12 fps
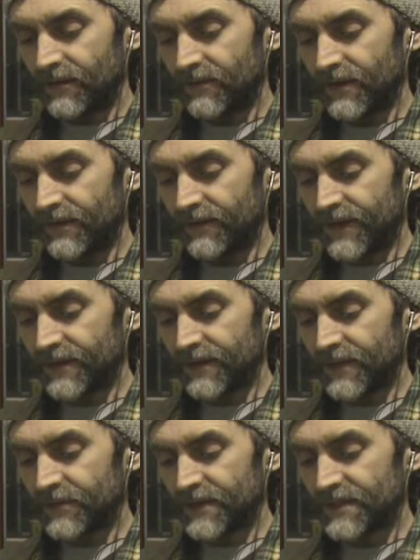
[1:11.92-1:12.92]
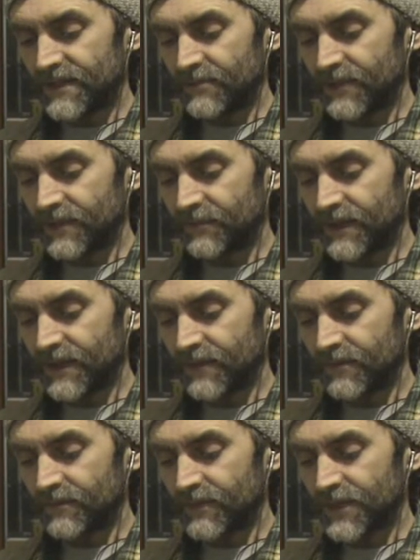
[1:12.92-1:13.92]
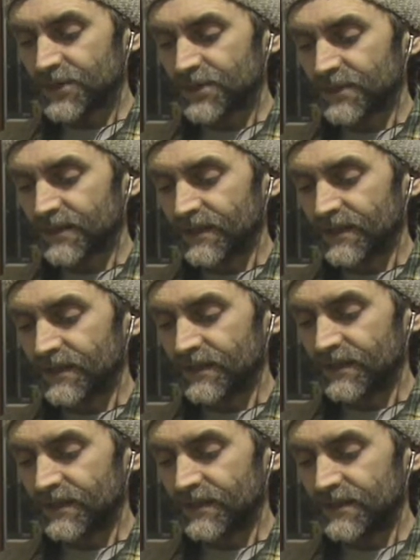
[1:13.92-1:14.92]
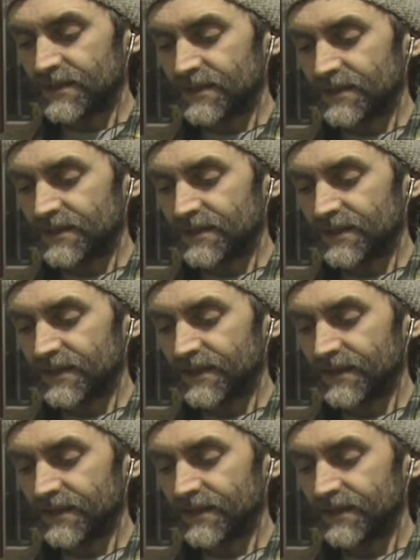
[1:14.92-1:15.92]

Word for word: Weltweit gibt es immer mehr Menschen, die sich